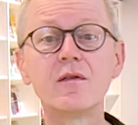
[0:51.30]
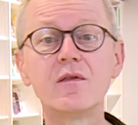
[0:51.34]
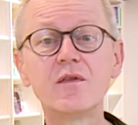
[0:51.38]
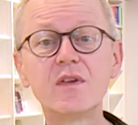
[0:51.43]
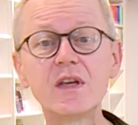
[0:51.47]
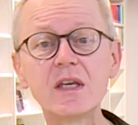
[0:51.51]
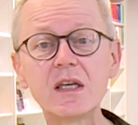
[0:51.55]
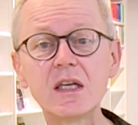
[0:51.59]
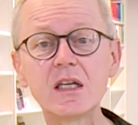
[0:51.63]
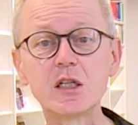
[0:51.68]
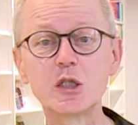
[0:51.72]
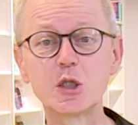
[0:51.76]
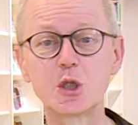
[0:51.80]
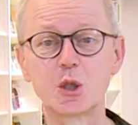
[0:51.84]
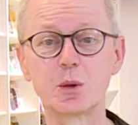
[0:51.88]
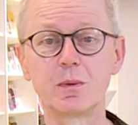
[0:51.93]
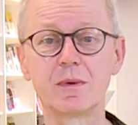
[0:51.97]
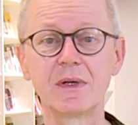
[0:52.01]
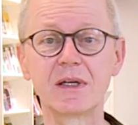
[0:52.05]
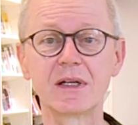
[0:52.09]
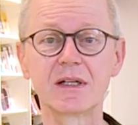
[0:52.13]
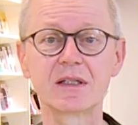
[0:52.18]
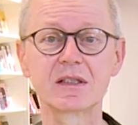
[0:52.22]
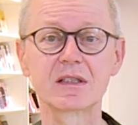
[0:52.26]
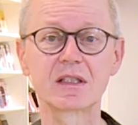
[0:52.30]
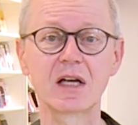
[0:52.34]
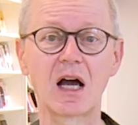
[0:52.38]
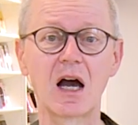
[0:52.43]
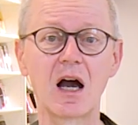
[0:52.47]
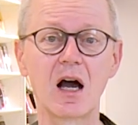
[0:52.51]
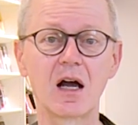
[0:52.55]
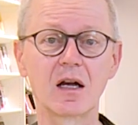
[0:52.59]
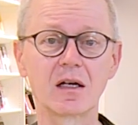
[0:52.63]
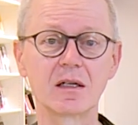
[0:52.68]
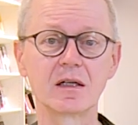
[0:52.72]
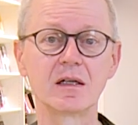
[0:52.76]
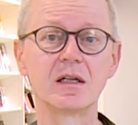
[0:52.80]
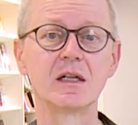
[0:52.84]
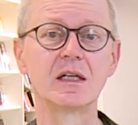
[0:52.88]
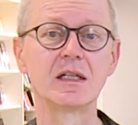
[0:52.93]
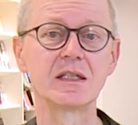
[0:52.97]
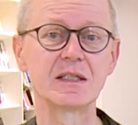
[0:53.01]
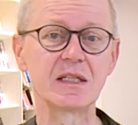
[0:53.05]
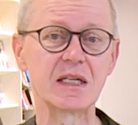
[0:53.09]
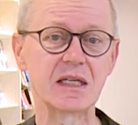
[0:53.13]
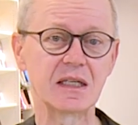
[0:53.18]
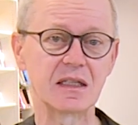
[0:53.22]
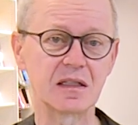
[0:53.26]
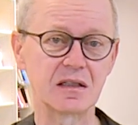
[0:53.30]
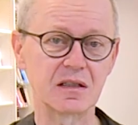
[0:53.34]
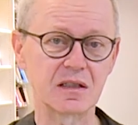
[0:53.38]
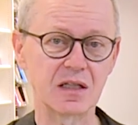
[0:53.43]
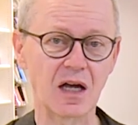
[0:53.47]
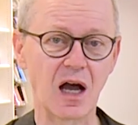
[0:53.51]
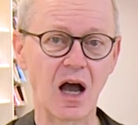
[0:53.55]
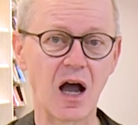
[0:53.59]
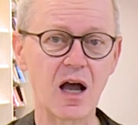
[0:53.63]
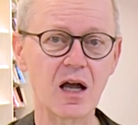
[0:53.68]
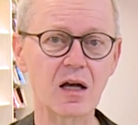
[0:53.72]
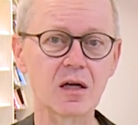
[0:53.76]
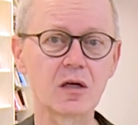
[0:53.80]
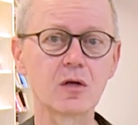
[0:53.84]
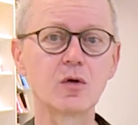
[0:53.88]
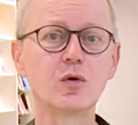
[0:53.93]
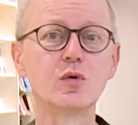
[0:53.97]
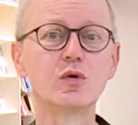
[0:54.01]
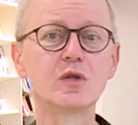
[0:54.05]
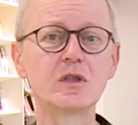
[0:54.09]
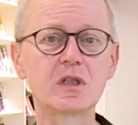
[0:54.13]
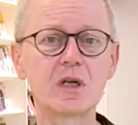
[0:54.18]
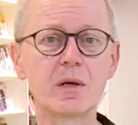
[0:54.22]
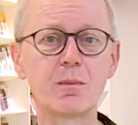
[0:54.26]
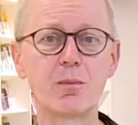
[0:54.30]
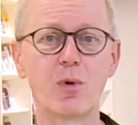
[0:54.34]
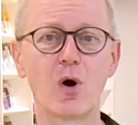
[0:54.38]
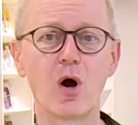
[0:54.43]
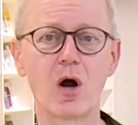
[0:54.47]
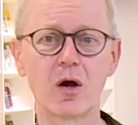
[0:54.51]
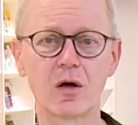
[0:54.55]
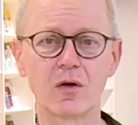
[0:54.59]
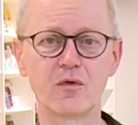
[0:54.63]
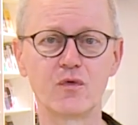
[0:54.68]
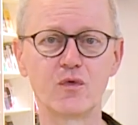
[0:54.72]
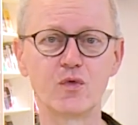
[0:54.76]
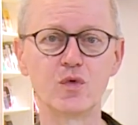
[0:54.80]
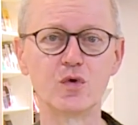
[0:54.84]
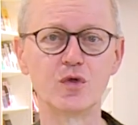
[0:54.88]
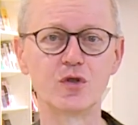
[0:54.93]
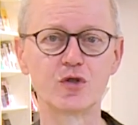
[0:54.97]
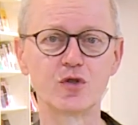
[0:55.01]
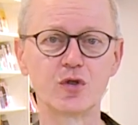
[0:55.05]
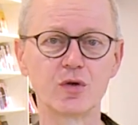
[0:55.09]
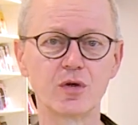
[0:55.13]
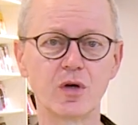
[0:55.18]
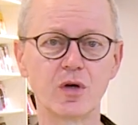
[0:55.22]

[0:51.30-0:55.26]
wie in schweren Tagen sich getragen und geborgen fühlen zu